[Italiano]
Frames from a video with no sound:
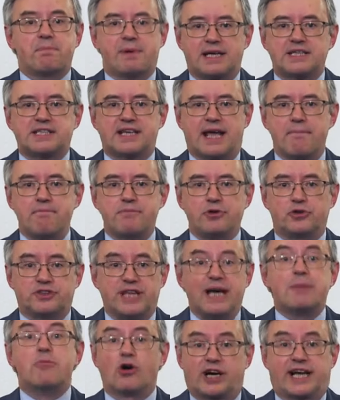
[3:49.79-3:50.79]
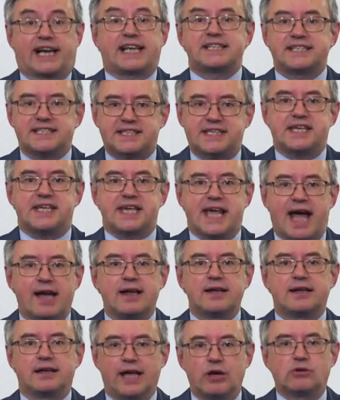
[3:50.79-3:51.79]
per esempio,
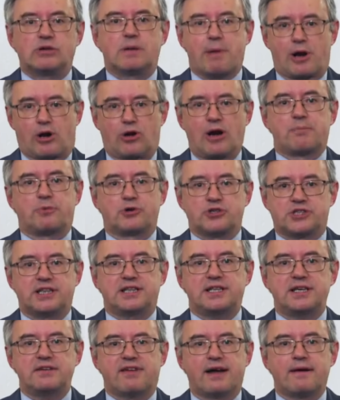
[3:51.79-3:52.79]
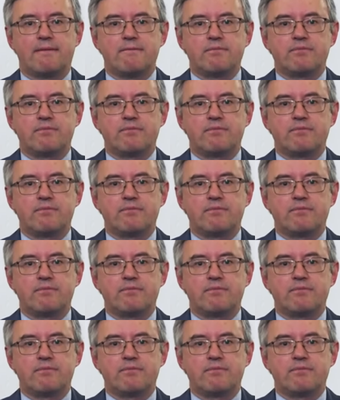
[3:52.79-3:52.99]
democrazia è una parola positiva.